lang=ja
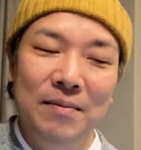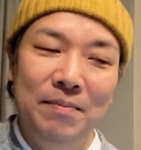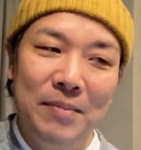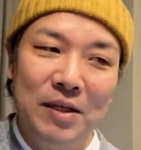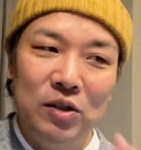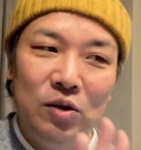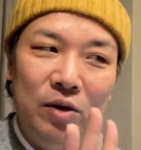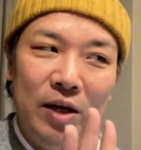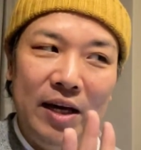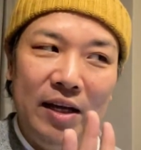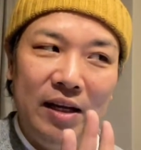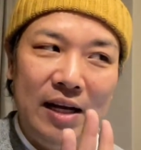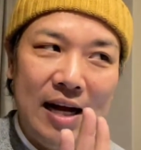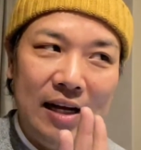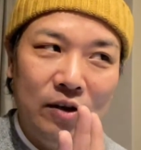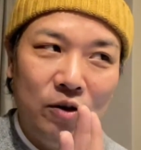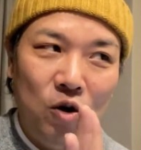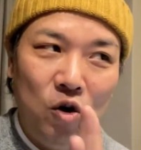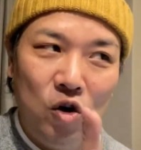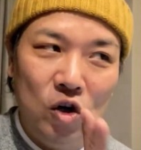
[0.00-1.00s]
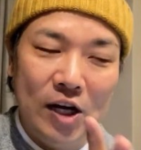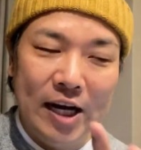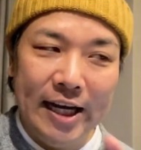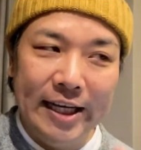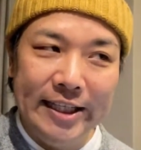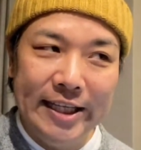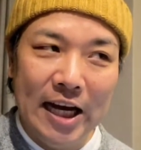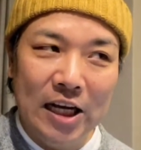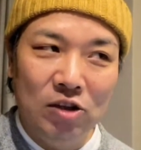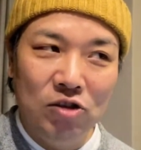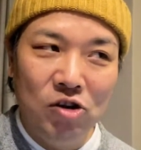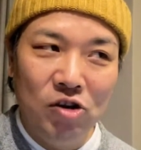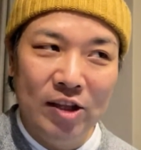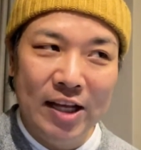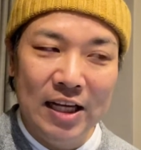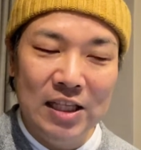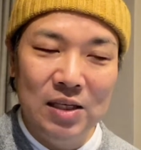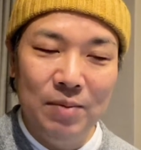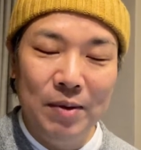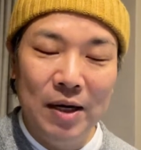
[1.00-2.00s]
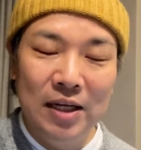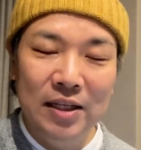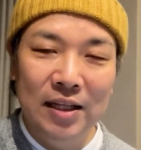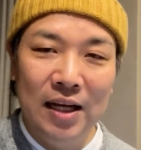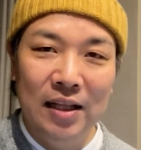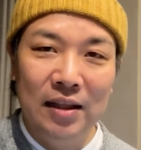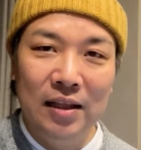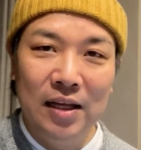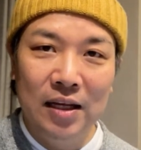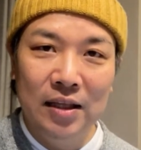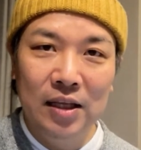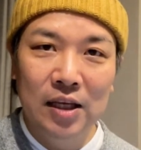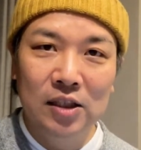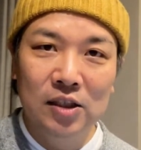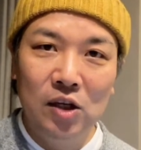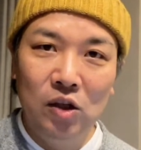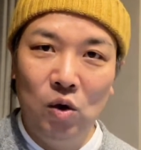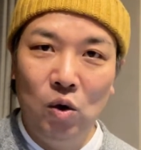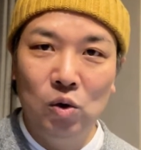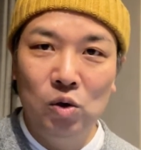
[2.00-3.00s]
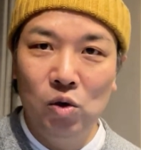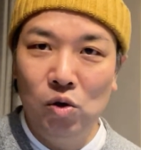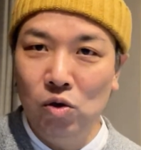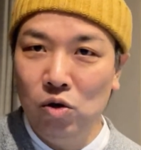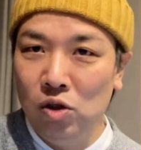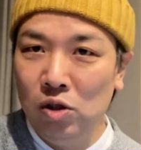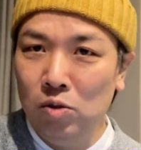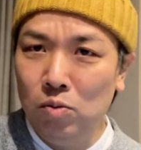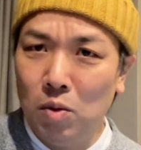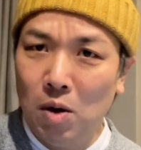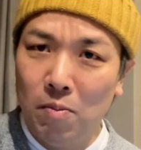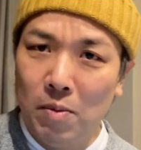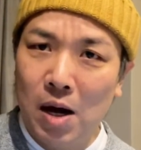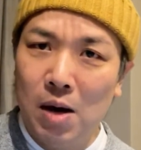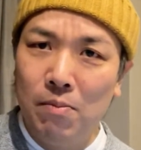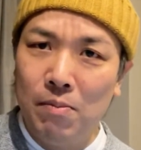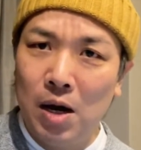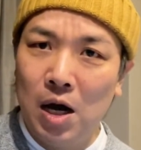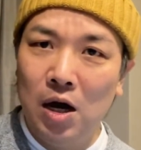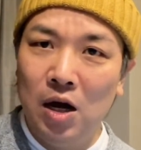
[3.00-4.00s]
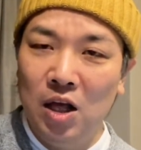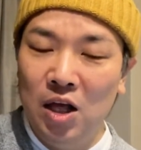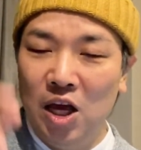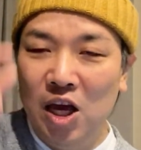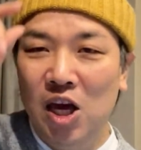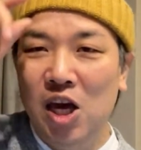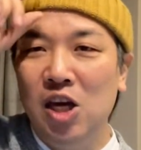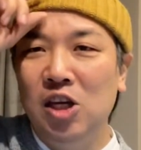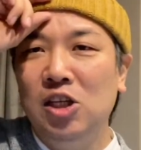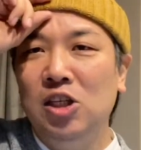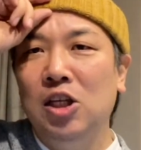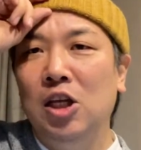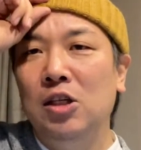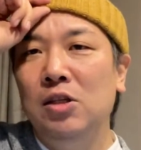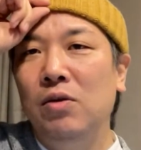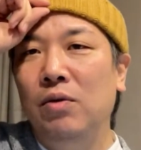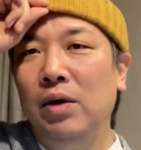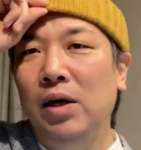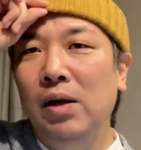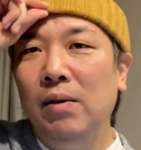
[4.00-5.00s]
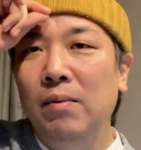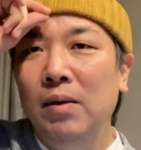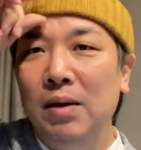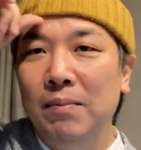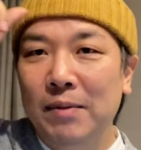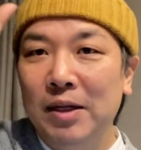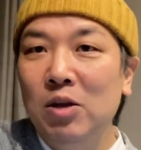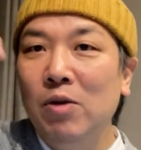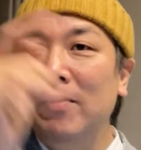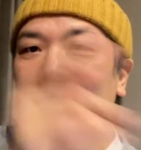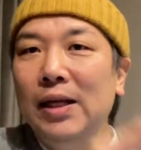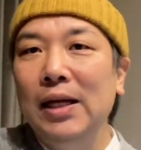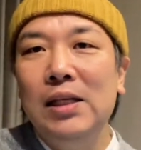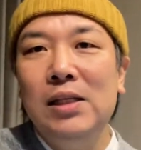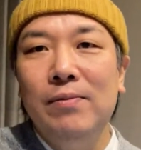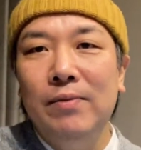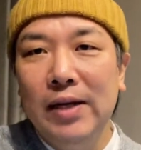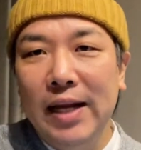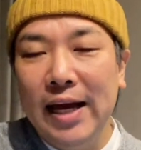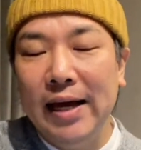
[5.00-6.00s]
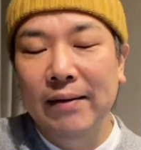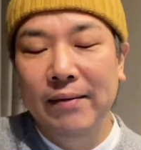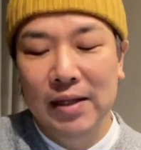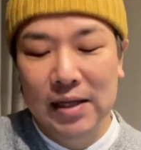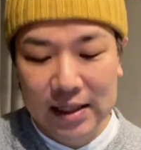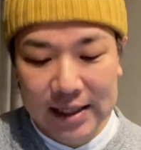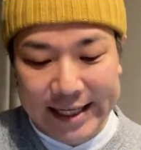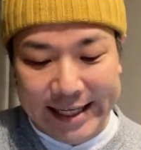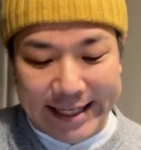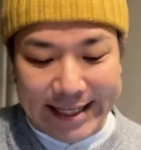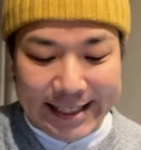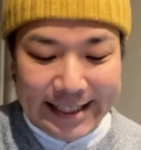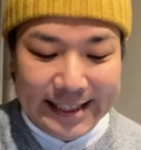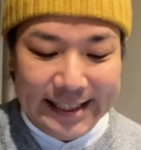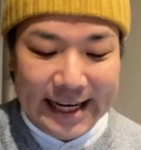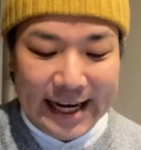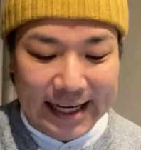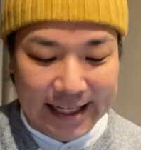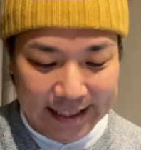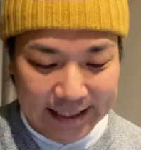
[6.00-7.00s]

まあ、それが今回逆の立場になったんですけど、そっちもまあまあ平気ですよね。まあ、友達もね、気にしな